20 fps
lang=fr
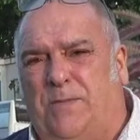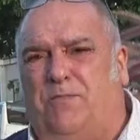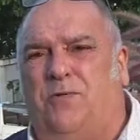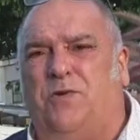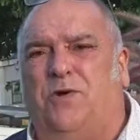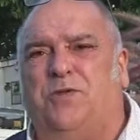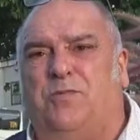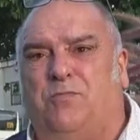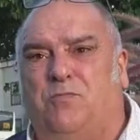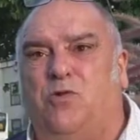
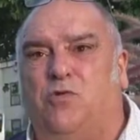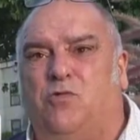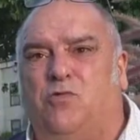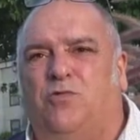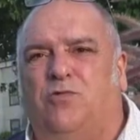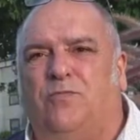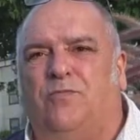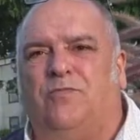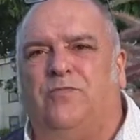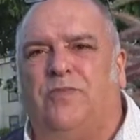plantes, beaucoup.
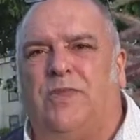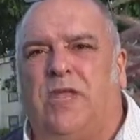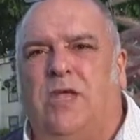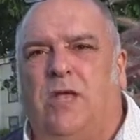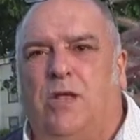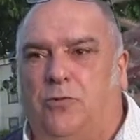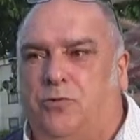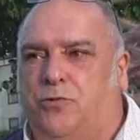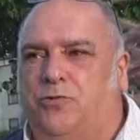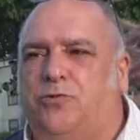
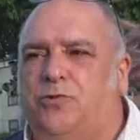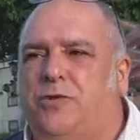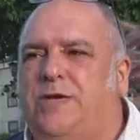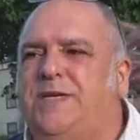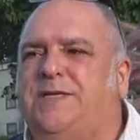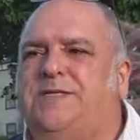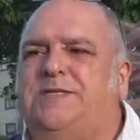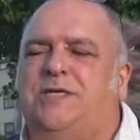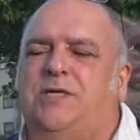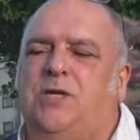2
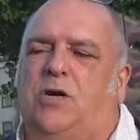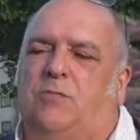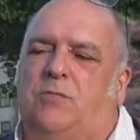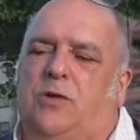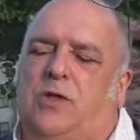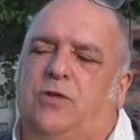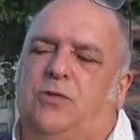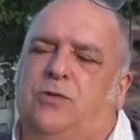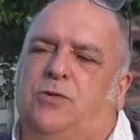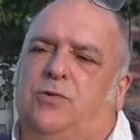degrés, c'est énorme.
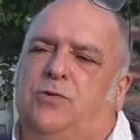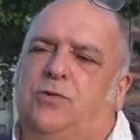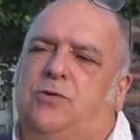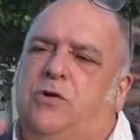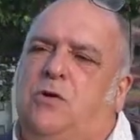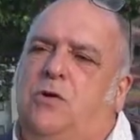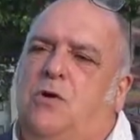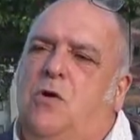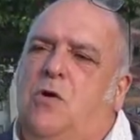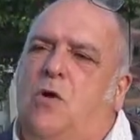Donc,
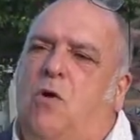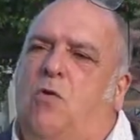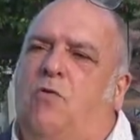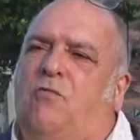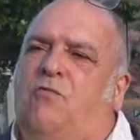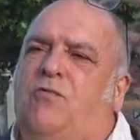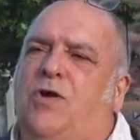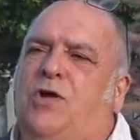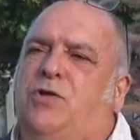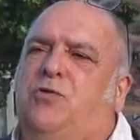on
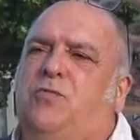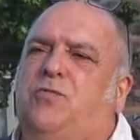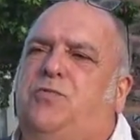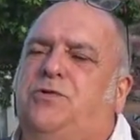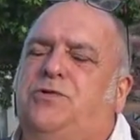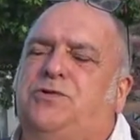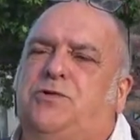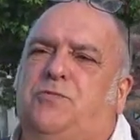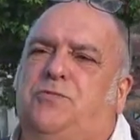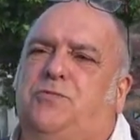voit de
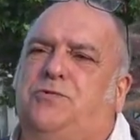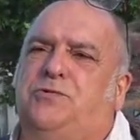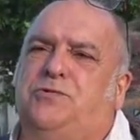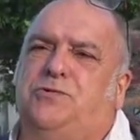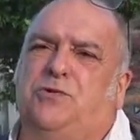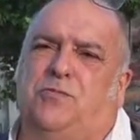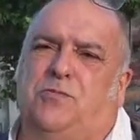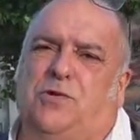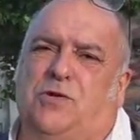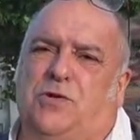plus en plus
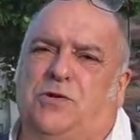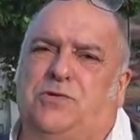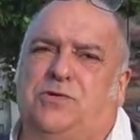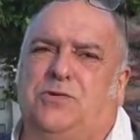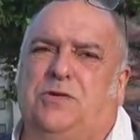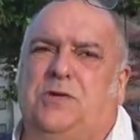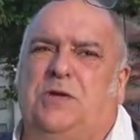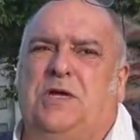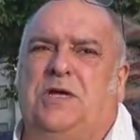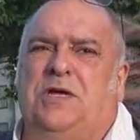de
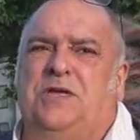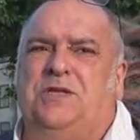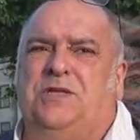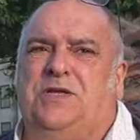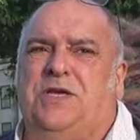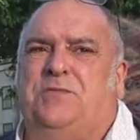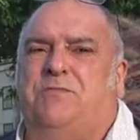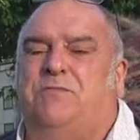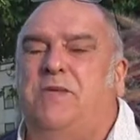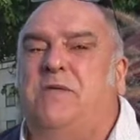plantes,
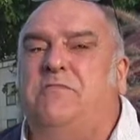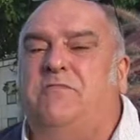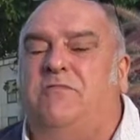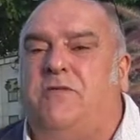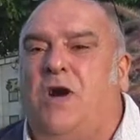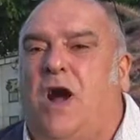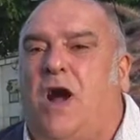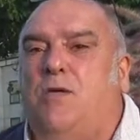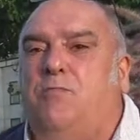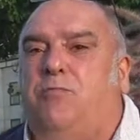dites même
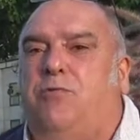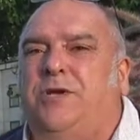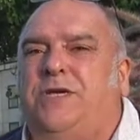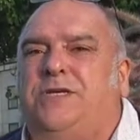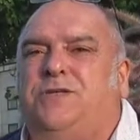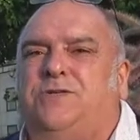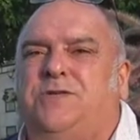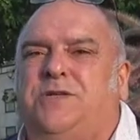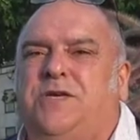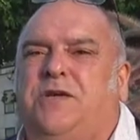voire un peu
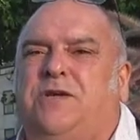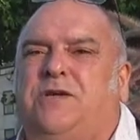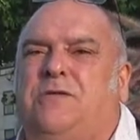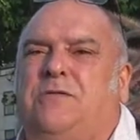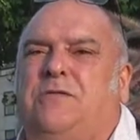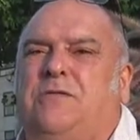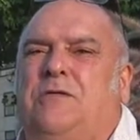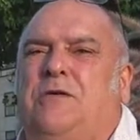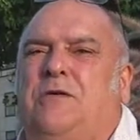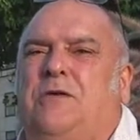exotiques.
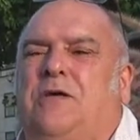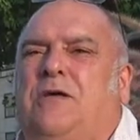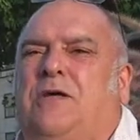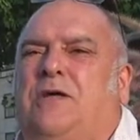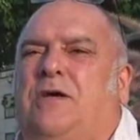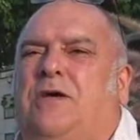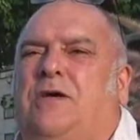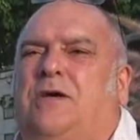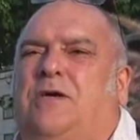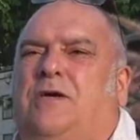
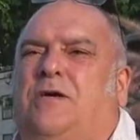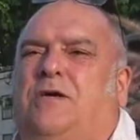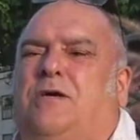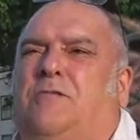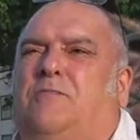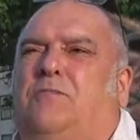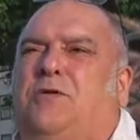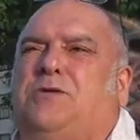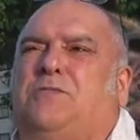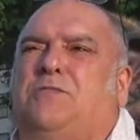
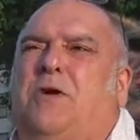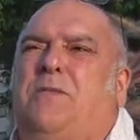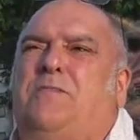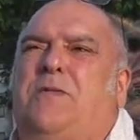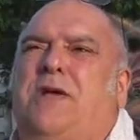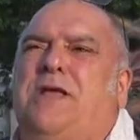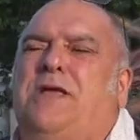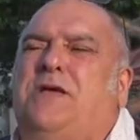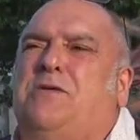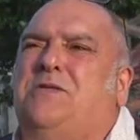Euh, moi, je me
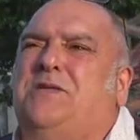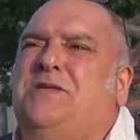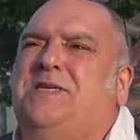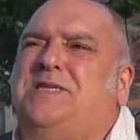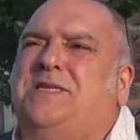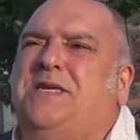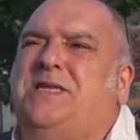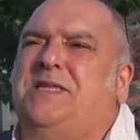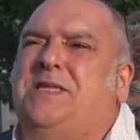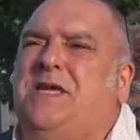rappelle, il y a une
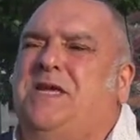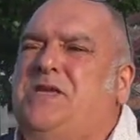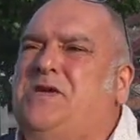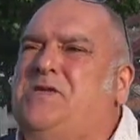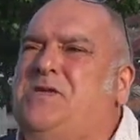dizaine d'années,